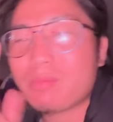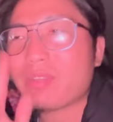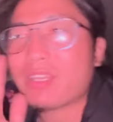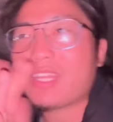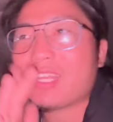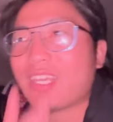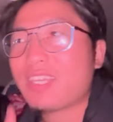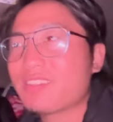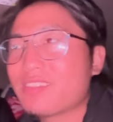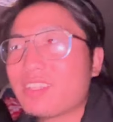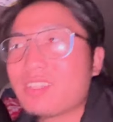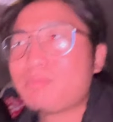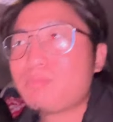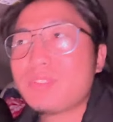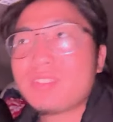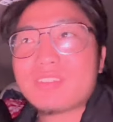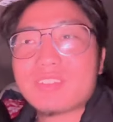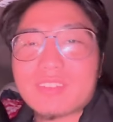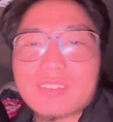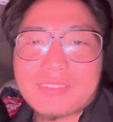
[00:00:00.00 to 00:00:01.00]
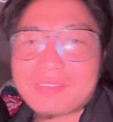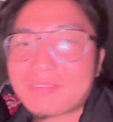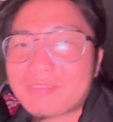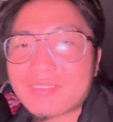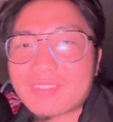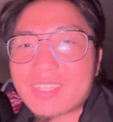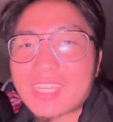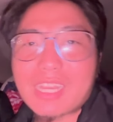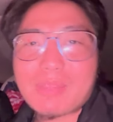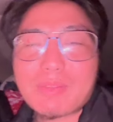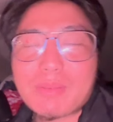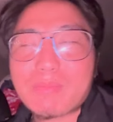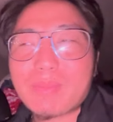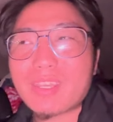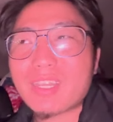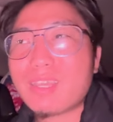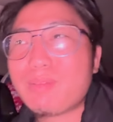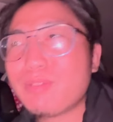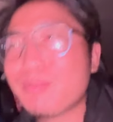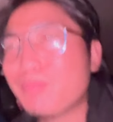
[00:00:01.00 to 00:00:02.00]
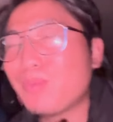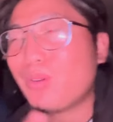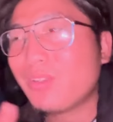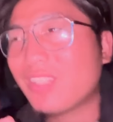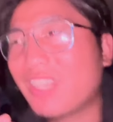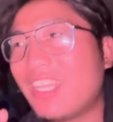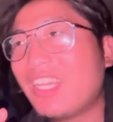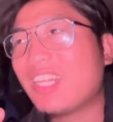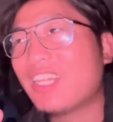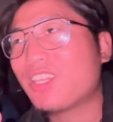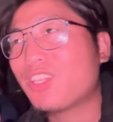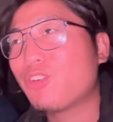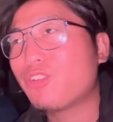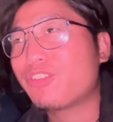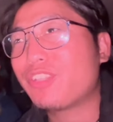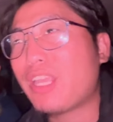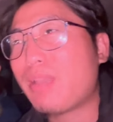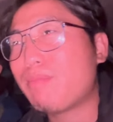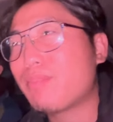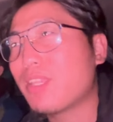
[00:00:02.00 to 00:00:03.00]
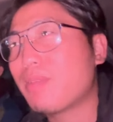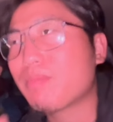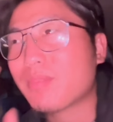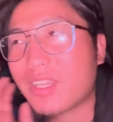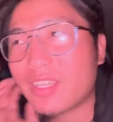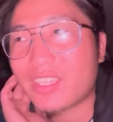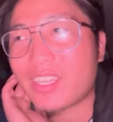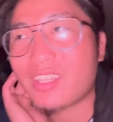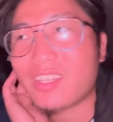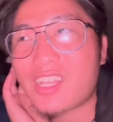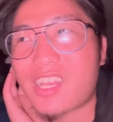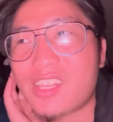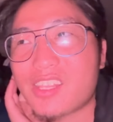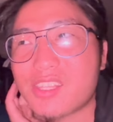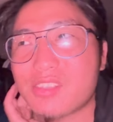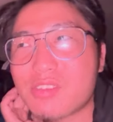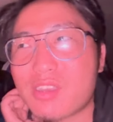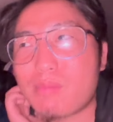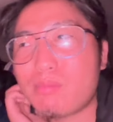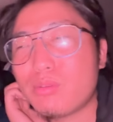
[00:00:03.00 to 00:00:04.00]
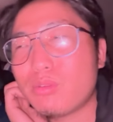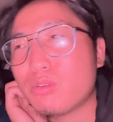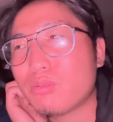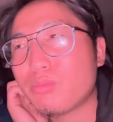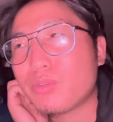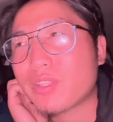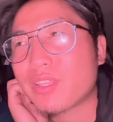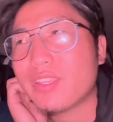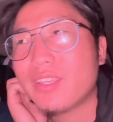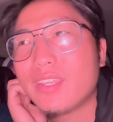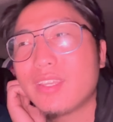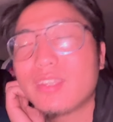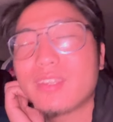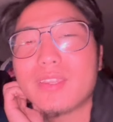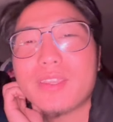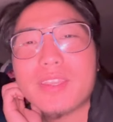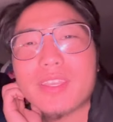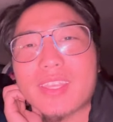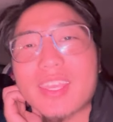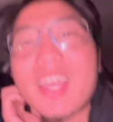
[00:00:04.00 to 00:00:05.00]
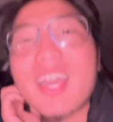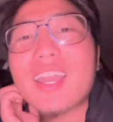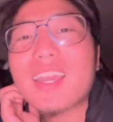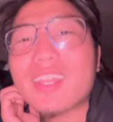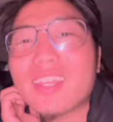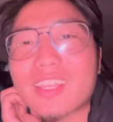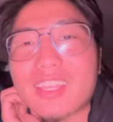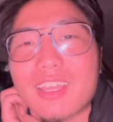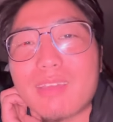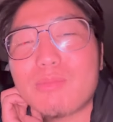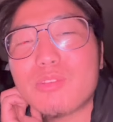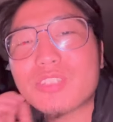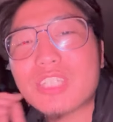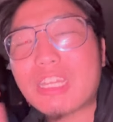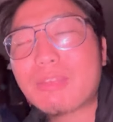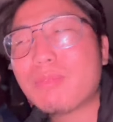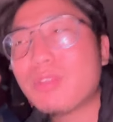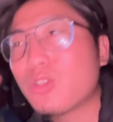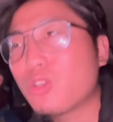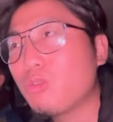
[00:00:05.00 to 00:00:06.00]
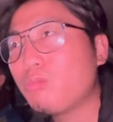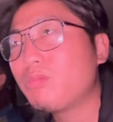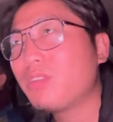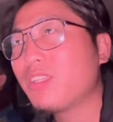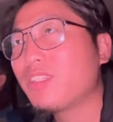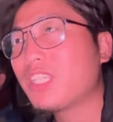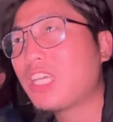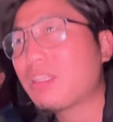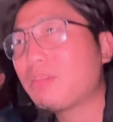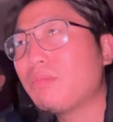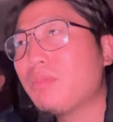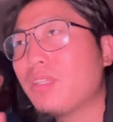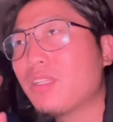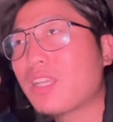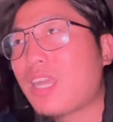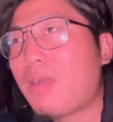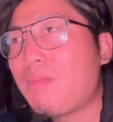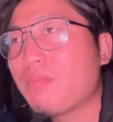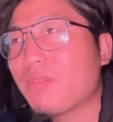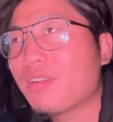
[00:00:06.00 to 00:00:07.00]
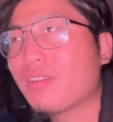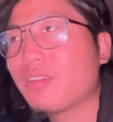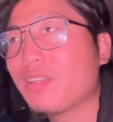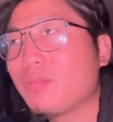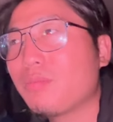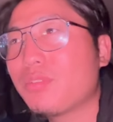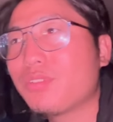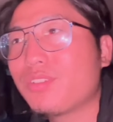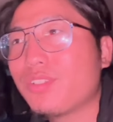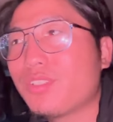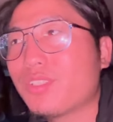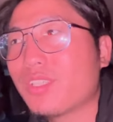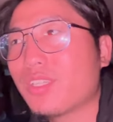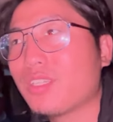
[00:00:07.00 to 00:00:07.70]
बनाएगा ऐसे यार प्लीज़ खराब मत पाना आप लोग बहुत गली करते हो सेम सेम कंटेंट डालते हो आप लोग बोल के क्या करेगा हम लोग साथ में घूम रहे हैं साथ में काम कर रहे हैं बिजनेस कर